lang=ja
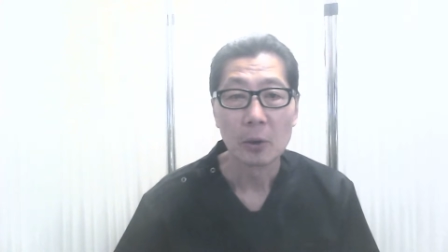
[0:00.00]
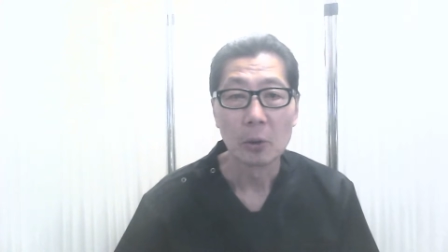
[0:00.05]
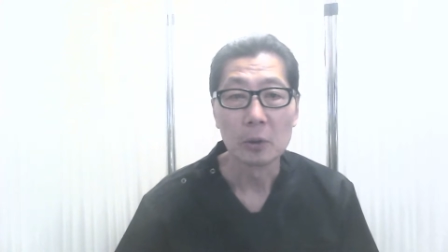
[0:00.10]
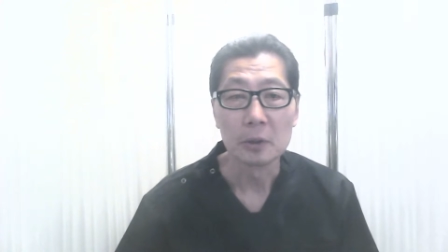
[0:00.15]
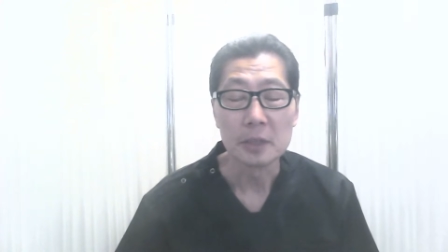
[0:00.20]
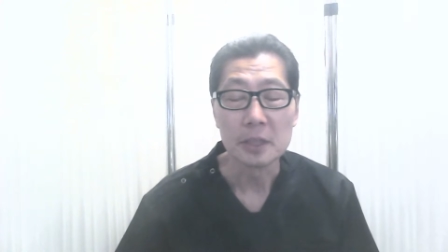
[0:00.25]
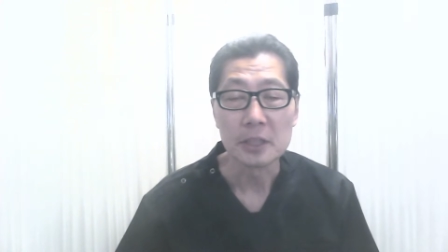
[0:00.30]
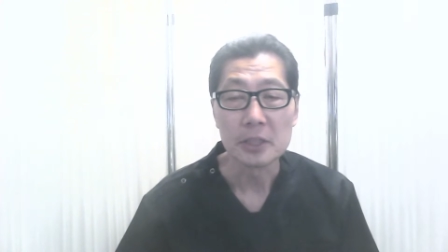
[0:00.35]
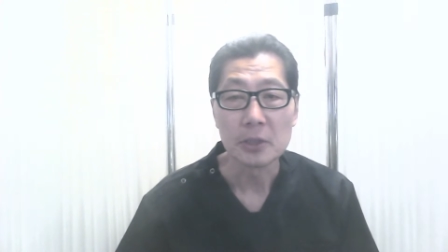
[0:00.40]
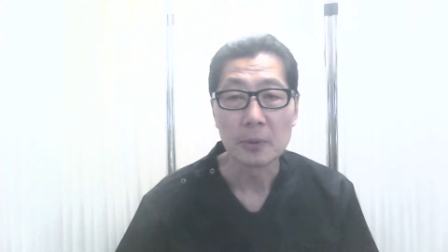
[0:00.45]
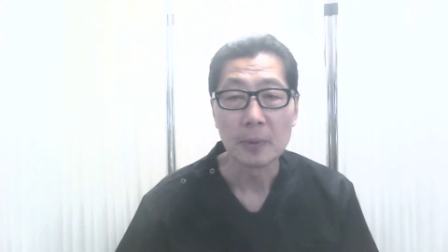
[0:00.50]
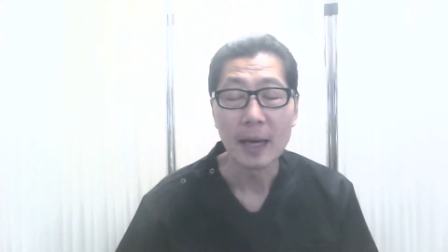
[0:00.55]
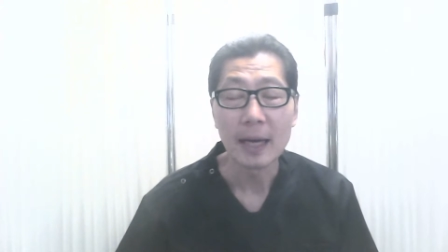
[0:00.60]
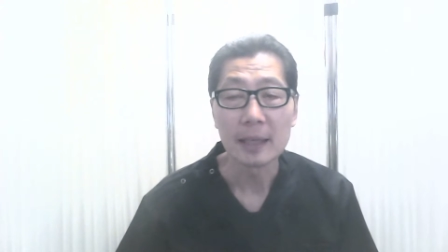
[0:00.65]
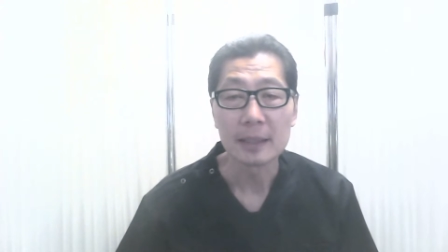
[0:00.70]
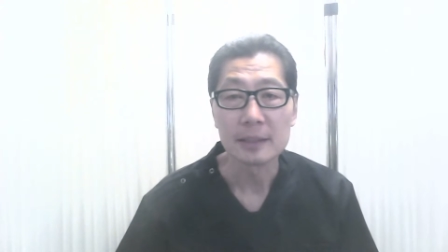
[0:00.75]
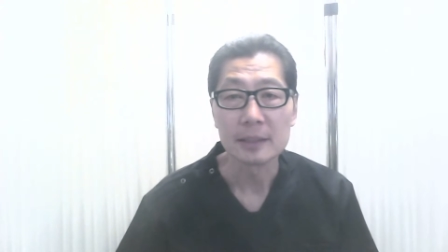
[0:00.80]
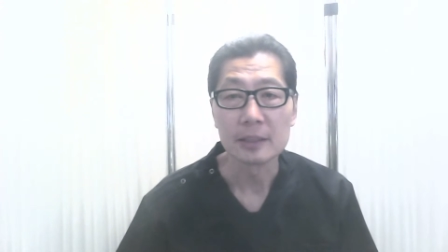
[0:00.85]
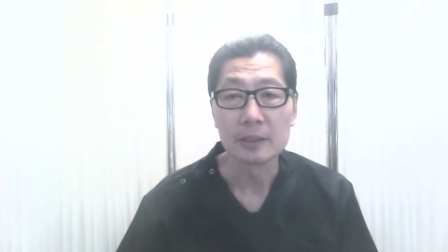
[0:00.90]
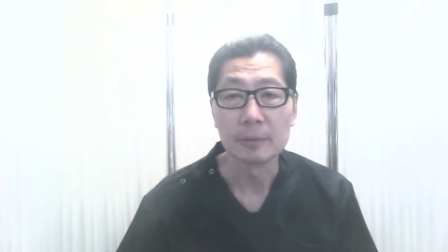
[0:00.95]
こんにち
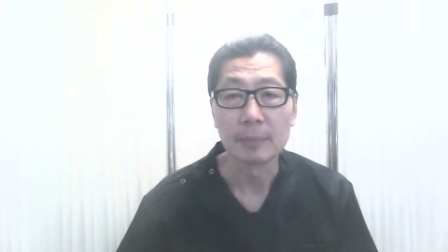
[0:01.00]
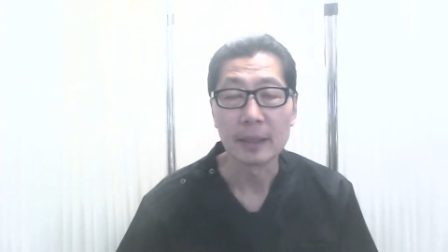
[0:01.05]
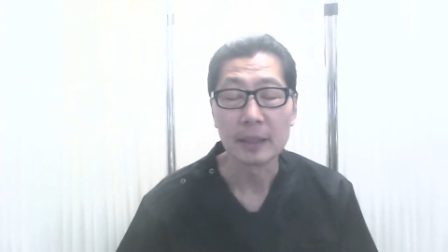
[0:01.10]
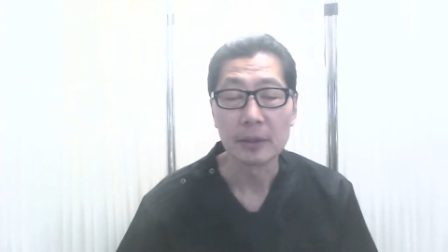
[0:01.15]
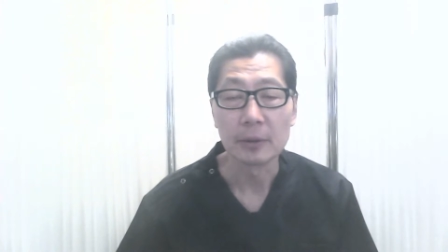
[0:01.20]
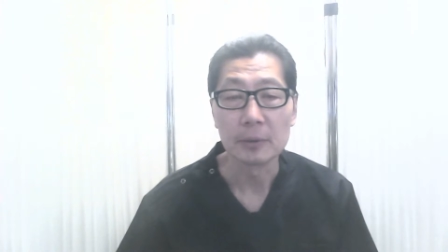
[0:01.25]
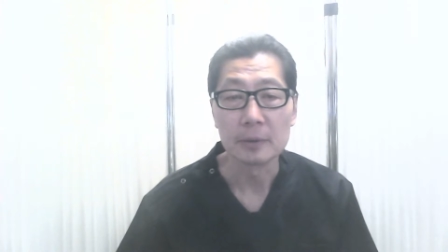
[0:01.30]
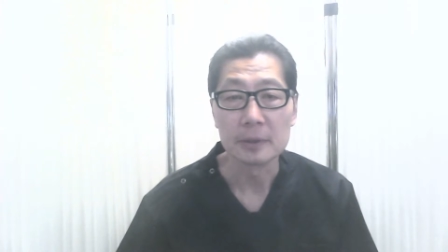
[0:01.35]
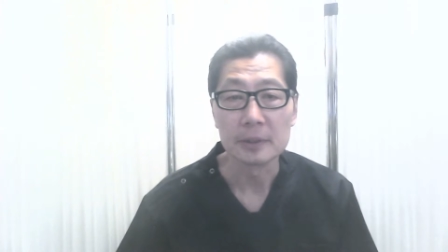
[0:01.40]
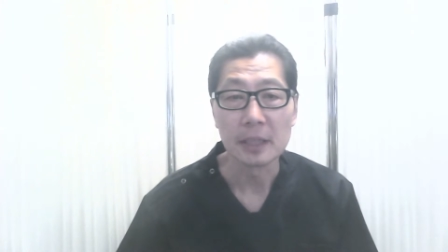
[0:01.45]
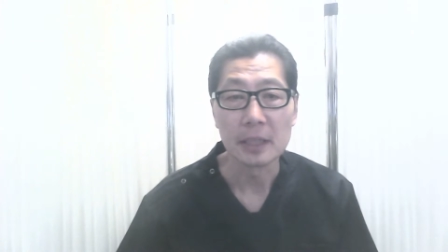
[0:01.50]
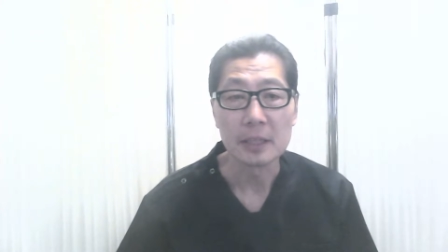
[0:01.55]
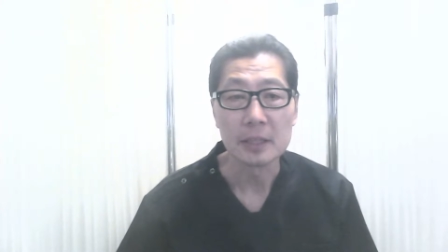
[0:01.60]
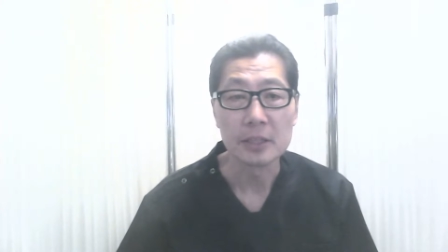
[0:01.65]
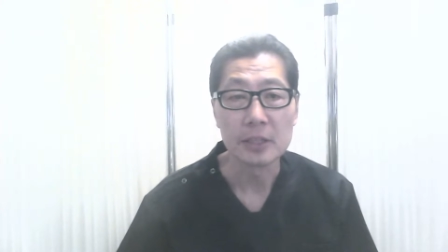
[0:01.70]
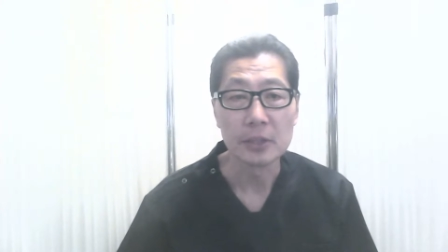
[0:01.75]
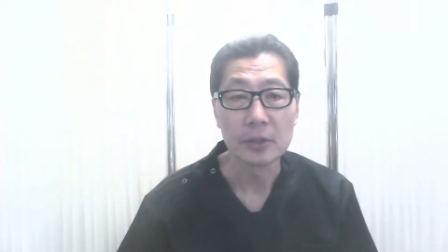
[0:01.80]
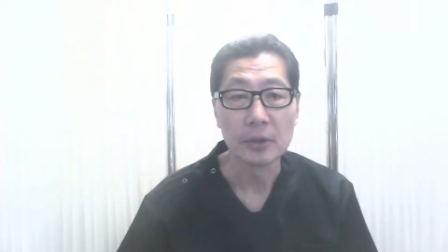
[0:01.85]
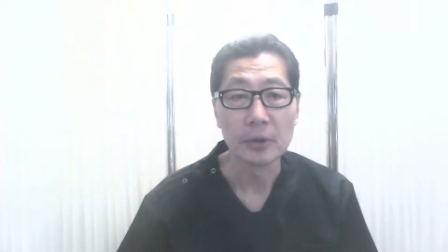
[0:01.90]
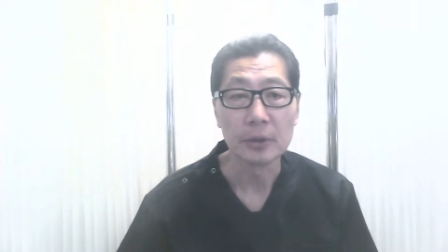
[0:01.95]
は、鶴巻温泉
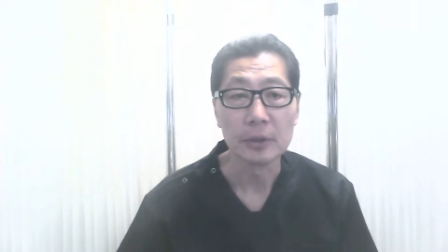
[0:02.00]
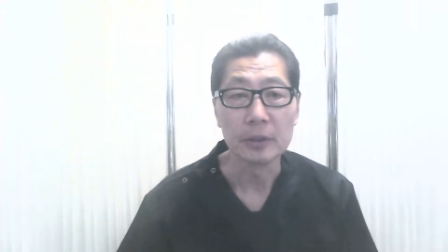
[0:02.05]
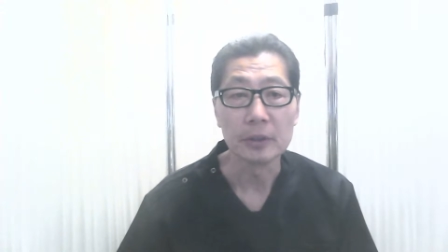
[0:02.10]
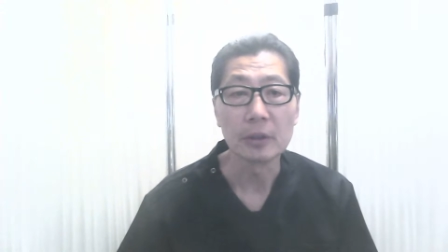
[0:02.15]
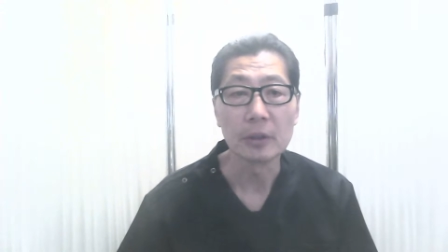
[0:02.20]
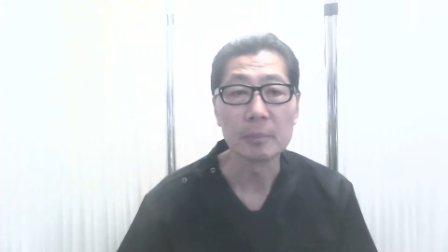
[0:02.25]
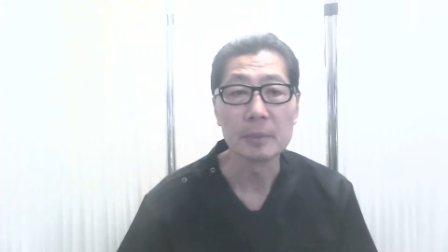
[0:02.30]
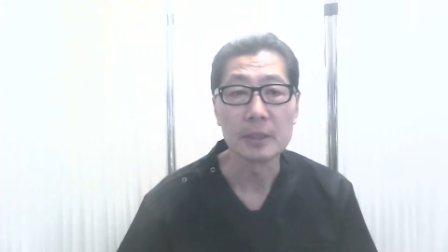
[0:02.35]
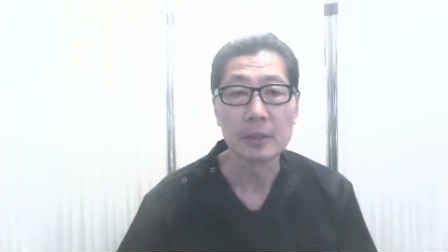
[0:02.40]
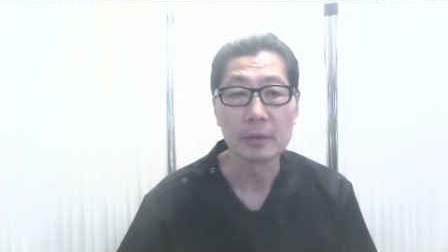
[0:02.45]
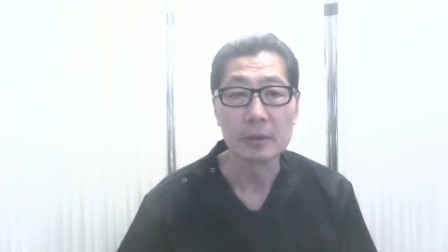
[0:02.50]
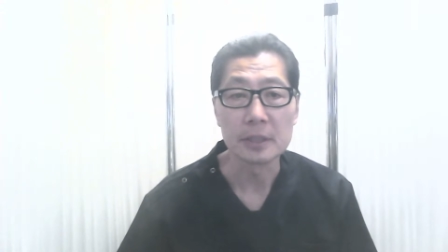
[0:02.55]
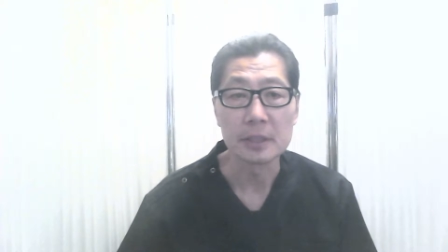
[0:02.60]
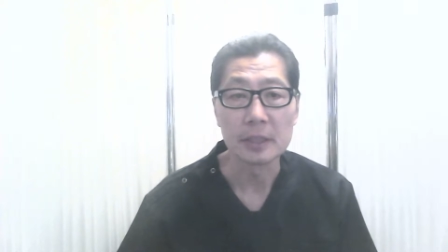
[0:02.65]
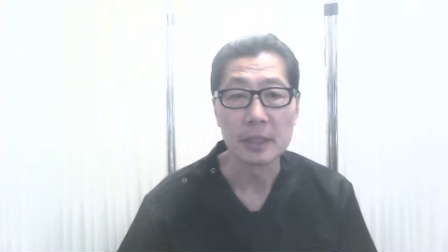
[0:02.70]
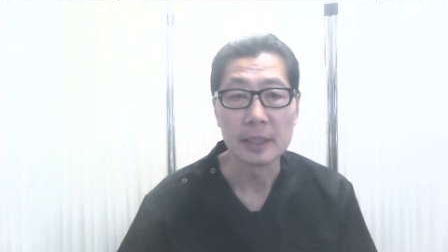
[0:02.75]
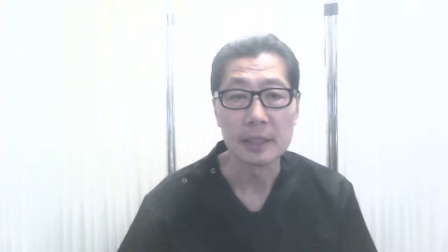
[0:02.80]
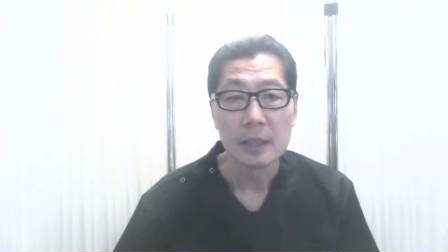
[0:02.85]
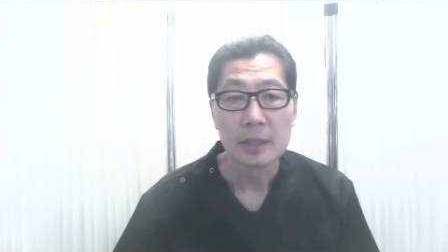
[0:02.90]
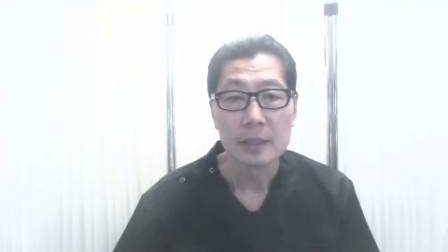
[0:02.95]
治療院の溝口
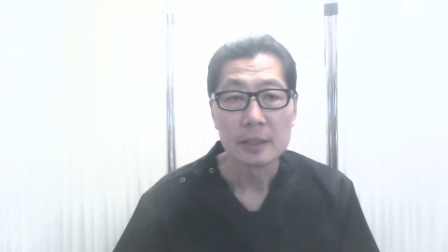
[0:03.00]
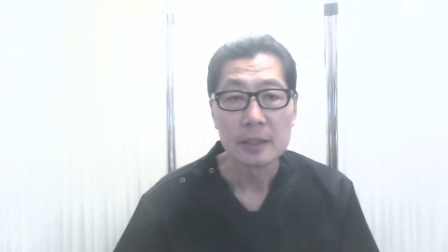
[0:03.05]
です。